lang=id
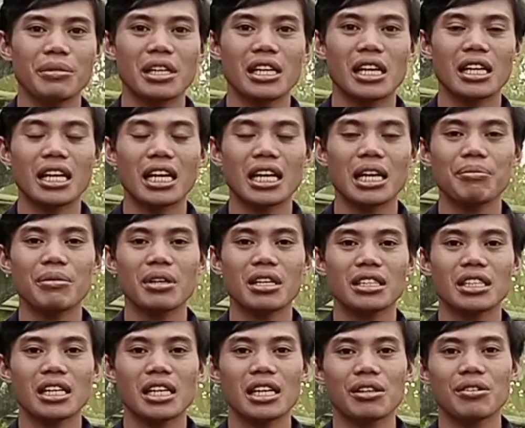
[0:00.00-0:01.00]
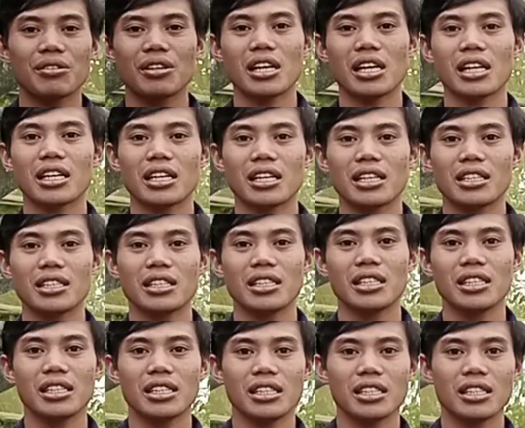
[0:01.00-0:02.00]
Media tanam yang saya gunakan
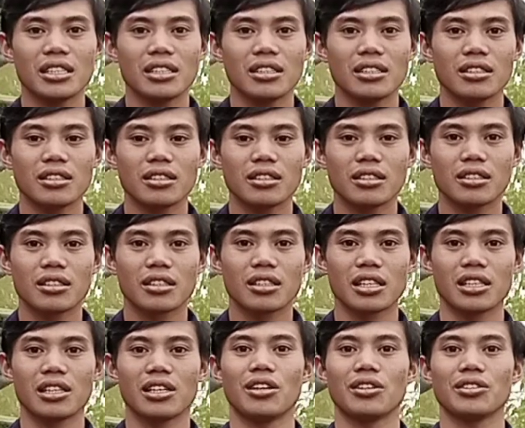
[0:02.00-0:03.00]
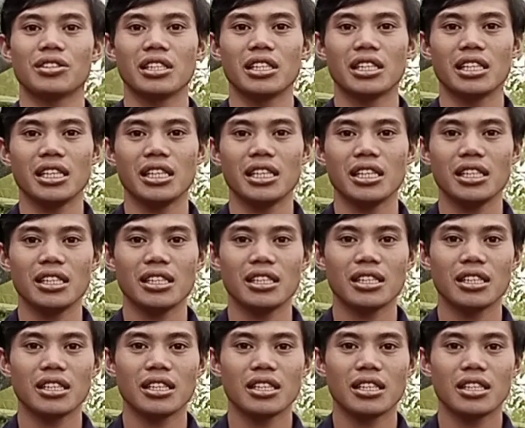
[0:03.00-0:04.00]
di greenhouse ini
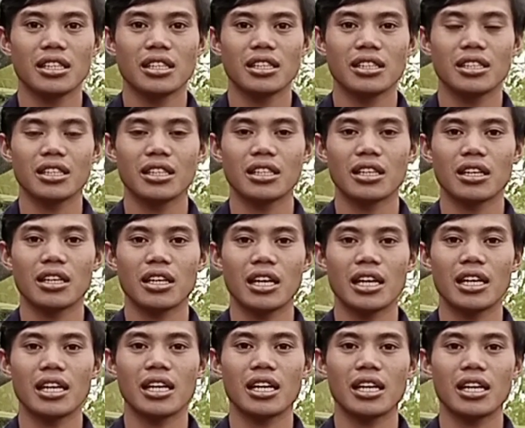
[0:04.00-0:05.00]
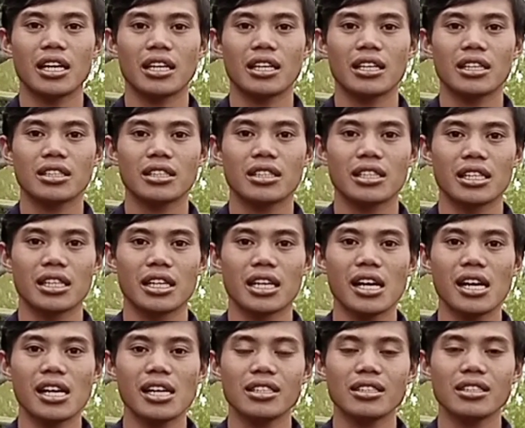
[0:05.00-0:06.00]
ada
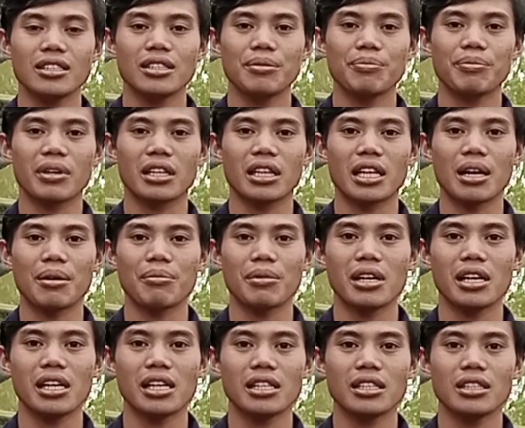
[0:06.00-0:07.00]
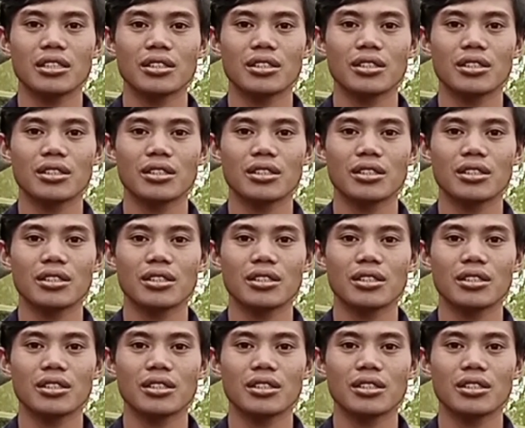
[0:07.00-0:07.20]
tiga pertama